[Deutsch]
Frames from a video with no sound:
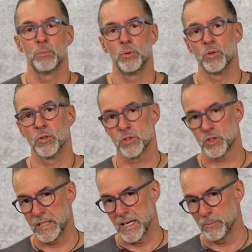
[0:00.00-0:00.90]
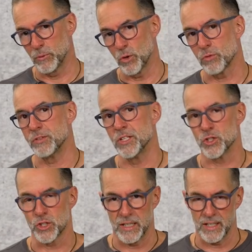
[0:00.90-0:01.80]
Pythons sterben noch viel
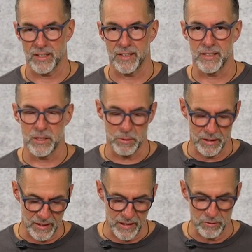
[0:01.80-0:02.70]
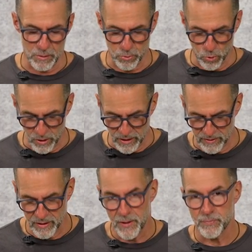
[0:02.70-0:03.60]
schneller an IBD wie Boas.